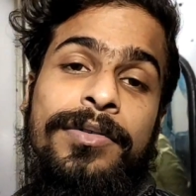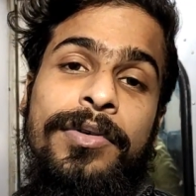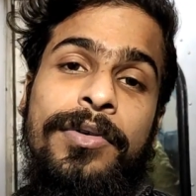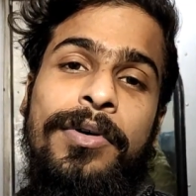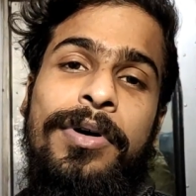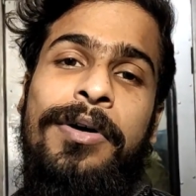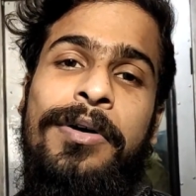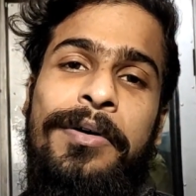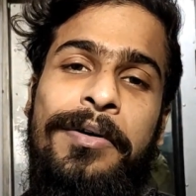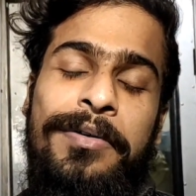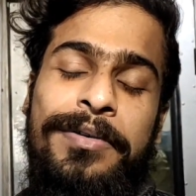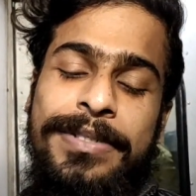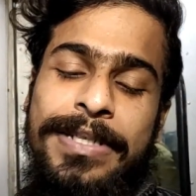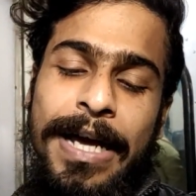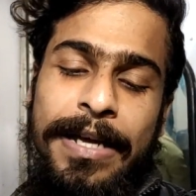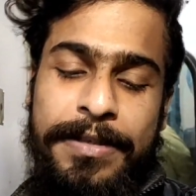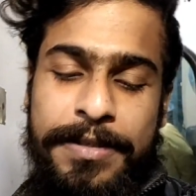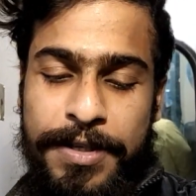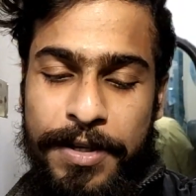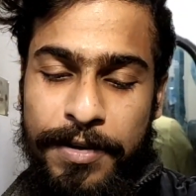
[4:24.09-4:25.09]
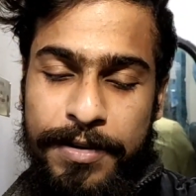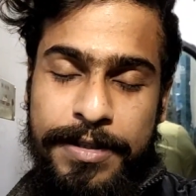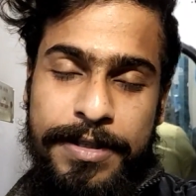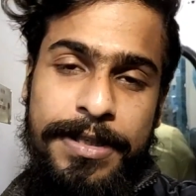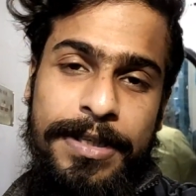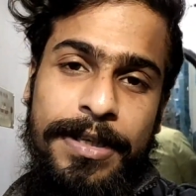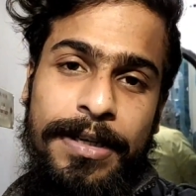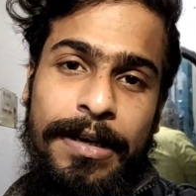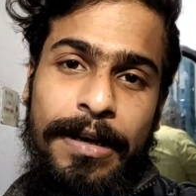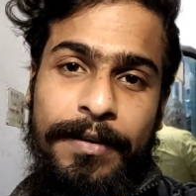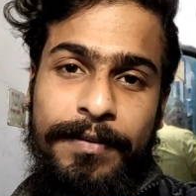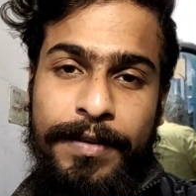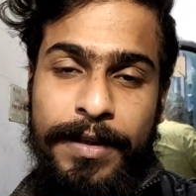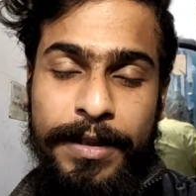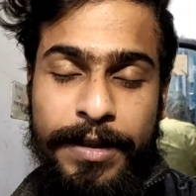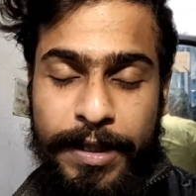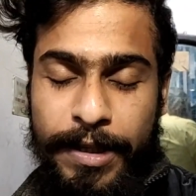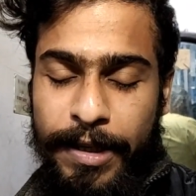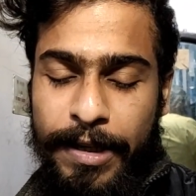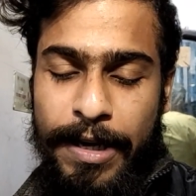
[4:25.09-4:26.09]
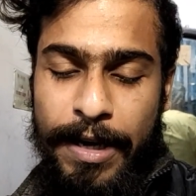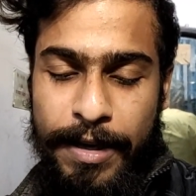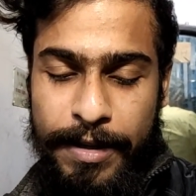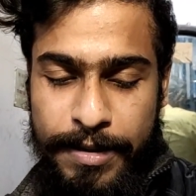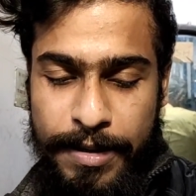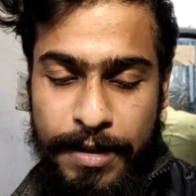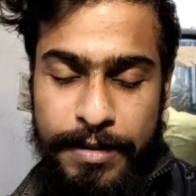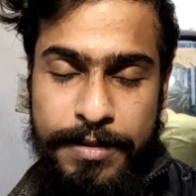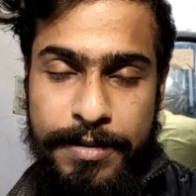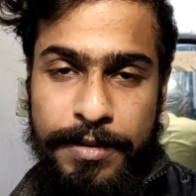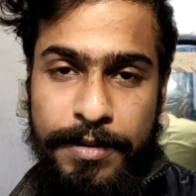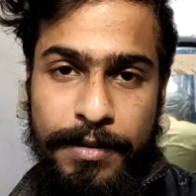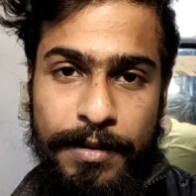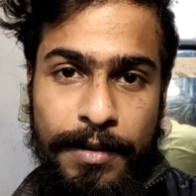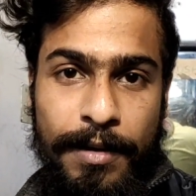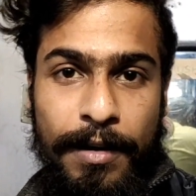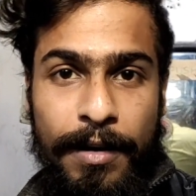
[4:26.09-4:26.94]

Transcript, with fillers: তো যাচ্ছি হচ্ছি এসি থ্রি টায়ারে যাচ্ছি